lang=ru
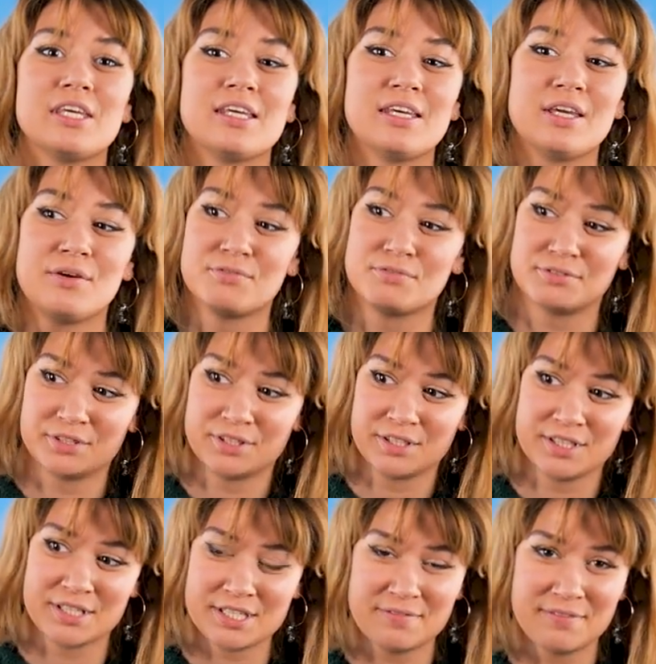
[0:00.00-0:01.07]
и
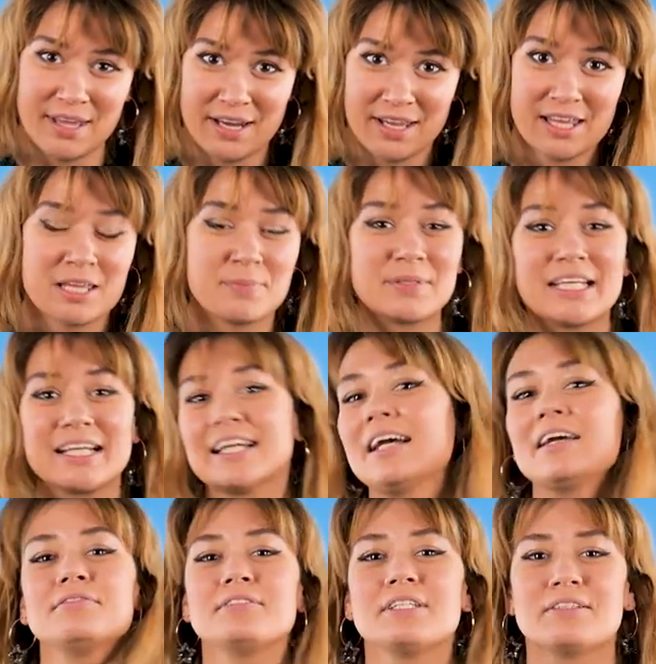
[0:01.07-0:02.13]
в сфере
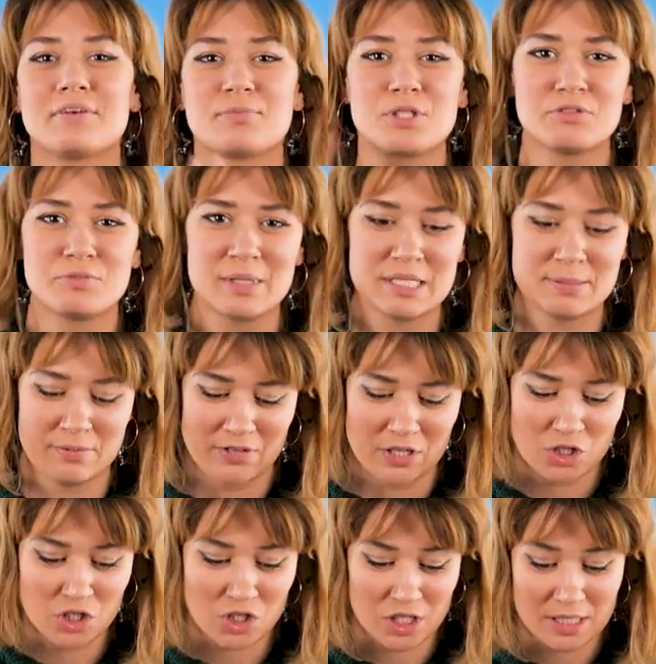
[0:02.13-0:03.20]
кинематографии, и вообще, в принципе, в
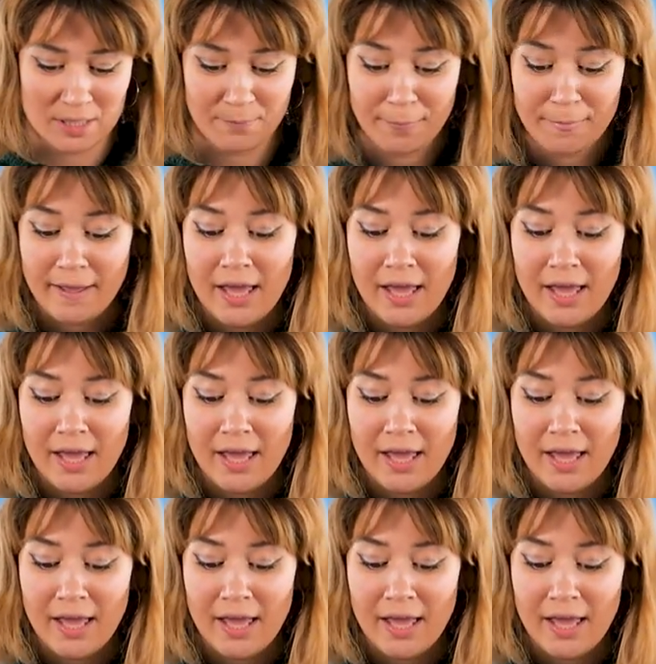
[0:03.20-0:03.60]
нашей жизни.